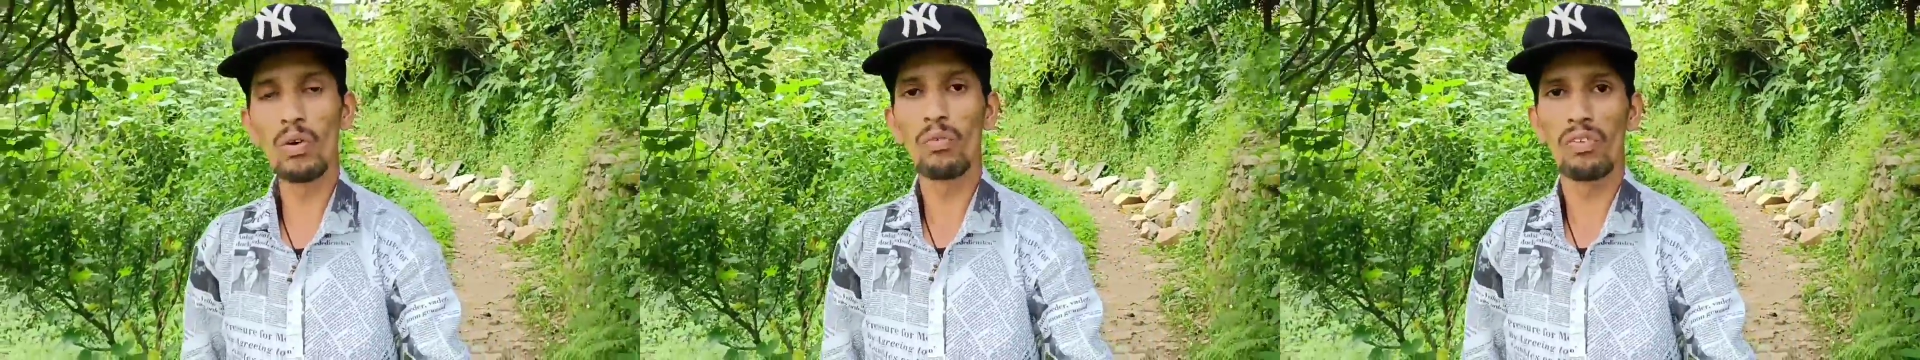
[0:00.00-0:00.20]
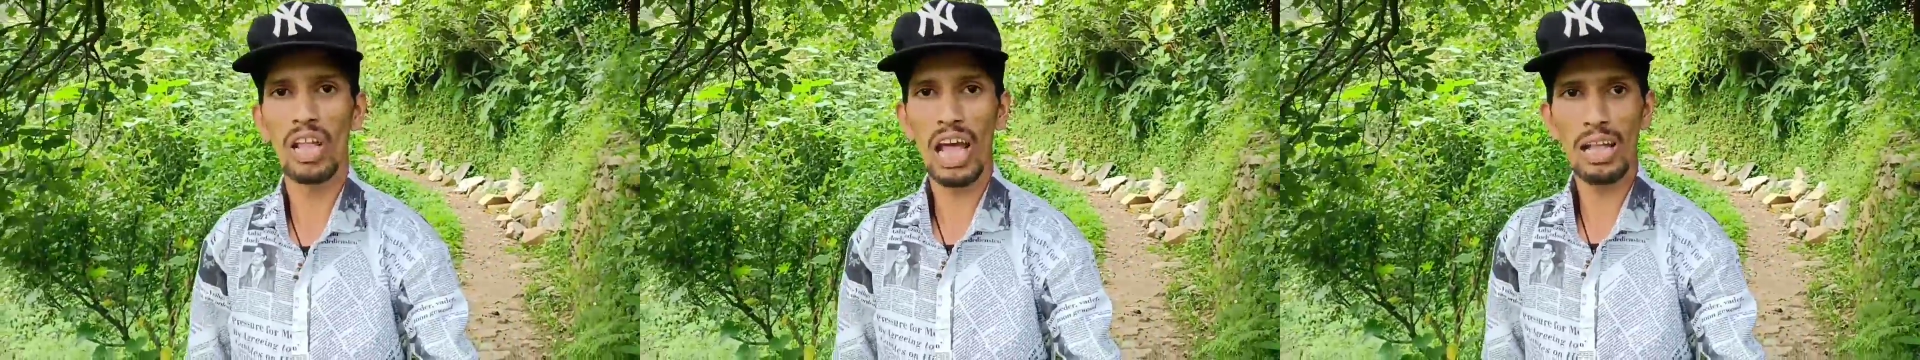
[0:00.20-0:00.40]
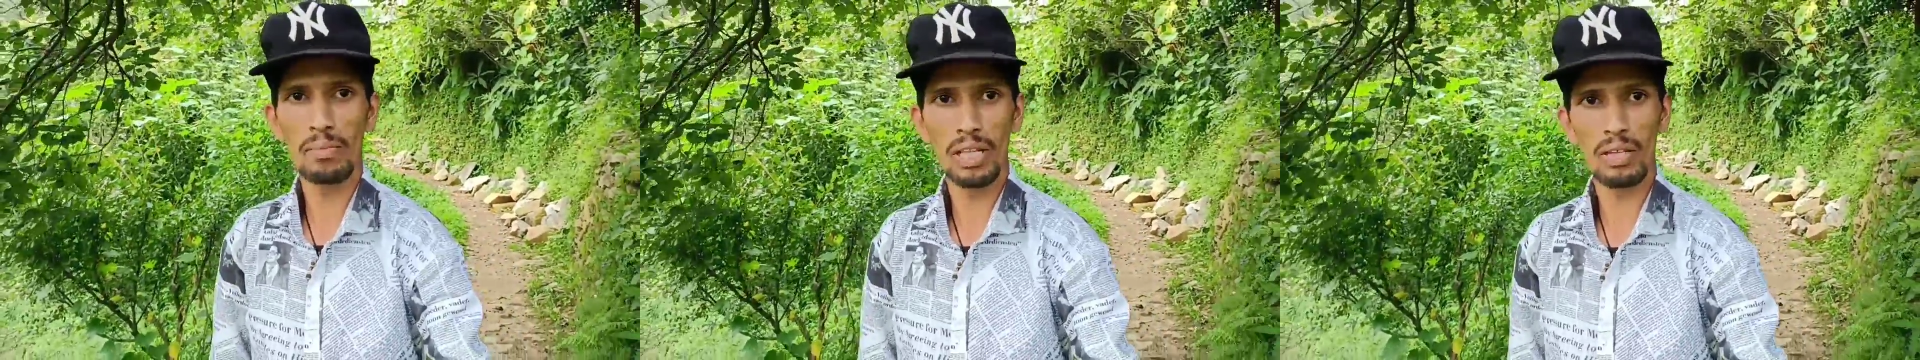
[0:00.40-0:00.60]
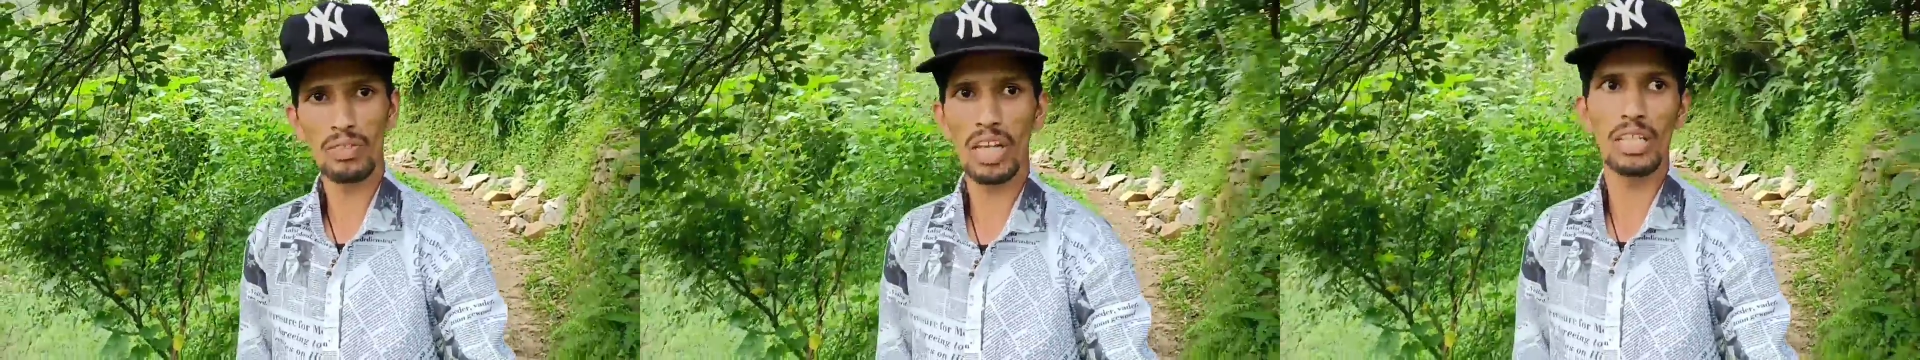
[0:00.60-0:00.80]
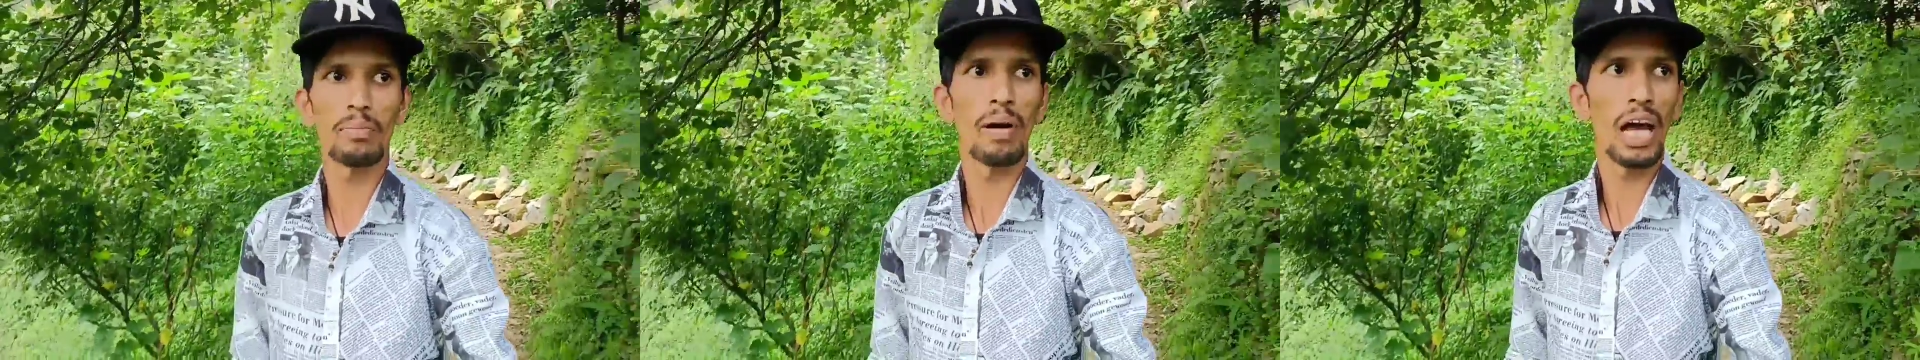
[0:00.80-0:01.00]
सारे भाई
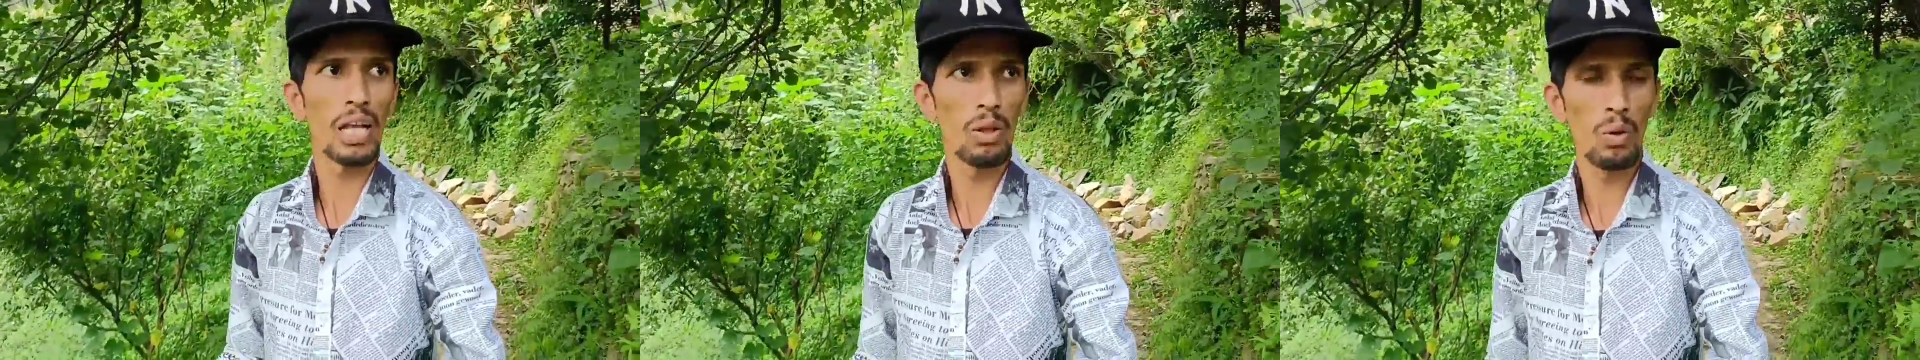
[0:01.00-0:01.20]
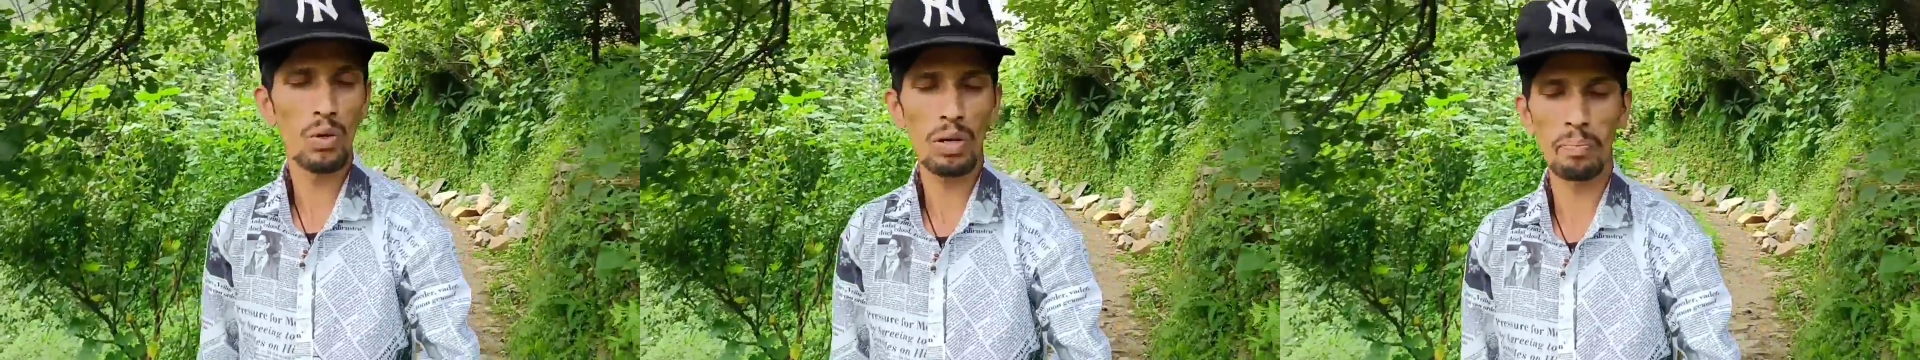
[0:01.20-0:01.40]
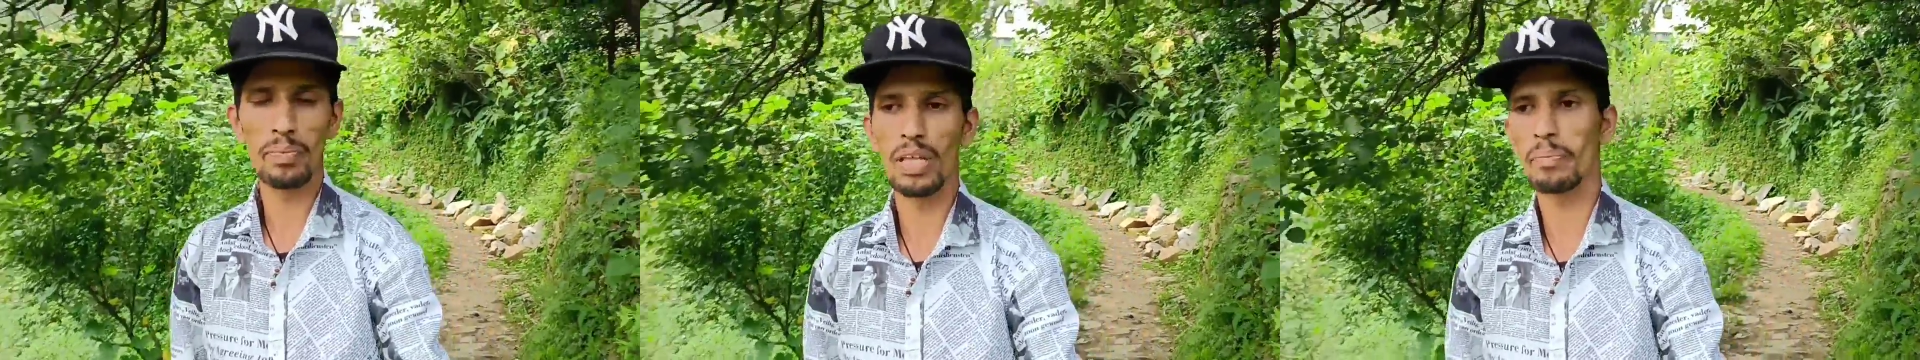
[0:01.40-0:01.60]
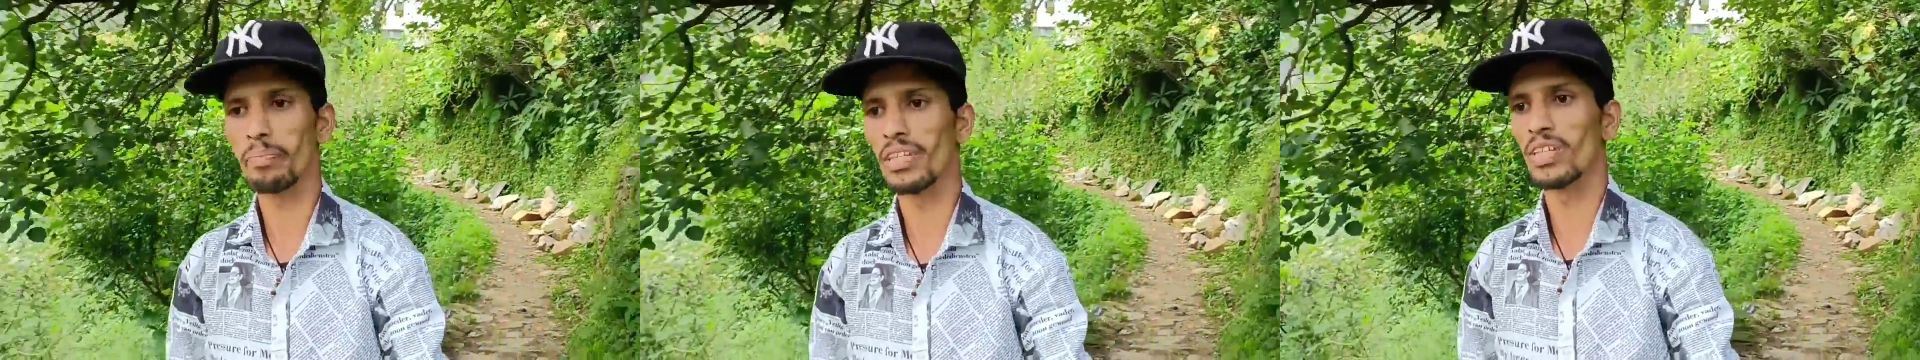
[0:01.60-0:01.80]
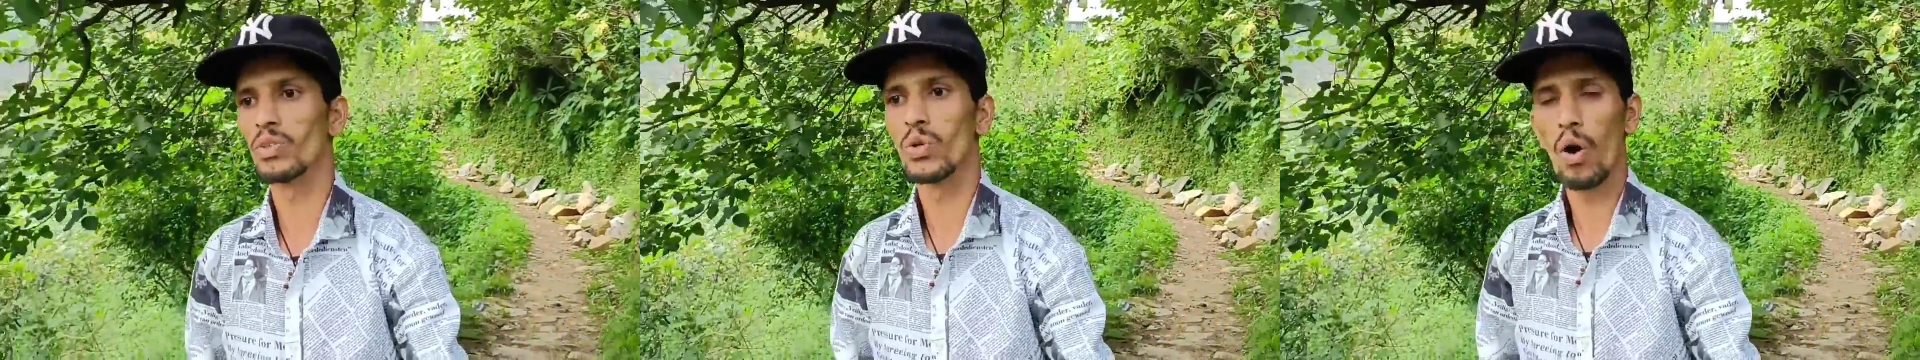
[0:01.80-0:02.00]
लोग अपने अपनी जॉब में